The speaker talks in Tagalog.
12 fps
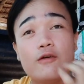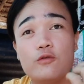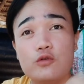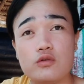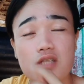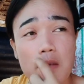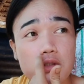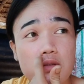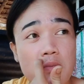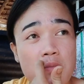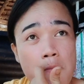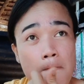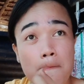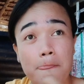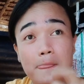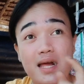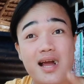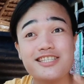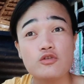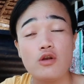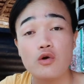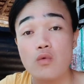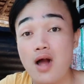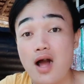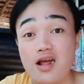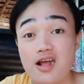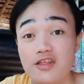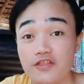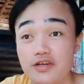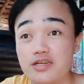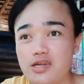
Tapos ng high school ako hanggang third year.